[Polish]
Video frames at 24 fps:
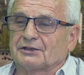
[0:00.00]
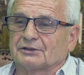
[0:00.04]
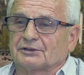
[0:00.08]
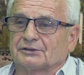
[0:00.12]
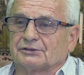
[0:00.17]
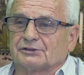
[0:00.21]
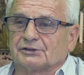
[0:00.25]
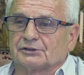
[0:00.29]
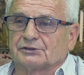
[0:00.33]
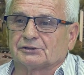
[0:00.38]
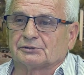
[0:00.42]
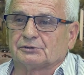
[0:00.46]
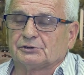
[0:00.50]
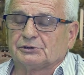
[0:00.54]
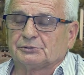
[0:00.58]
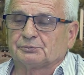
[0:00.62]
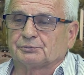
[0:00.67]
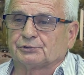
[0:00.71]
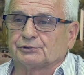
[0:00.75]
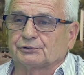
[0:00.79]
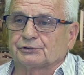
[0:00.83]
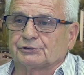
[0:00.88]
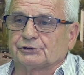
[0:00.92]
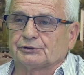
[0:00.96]
No.
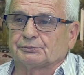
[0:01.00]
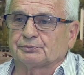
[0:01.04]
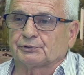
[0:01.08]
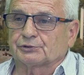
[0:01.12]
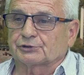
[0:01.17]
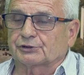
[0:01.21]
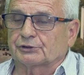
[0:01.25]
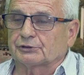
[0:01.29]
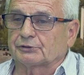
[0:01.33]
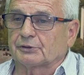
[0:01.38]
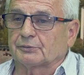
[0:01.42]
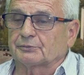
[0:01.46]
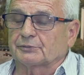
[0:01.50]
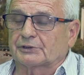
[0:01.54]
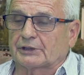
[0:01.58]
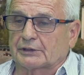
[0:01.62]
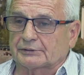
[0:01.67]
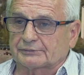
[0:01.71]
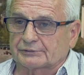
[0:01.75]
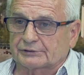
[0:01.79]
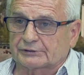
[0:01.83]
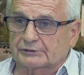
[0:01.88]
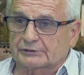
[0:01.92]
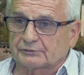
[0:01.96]
Później poszedłem
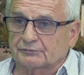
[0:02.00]
tam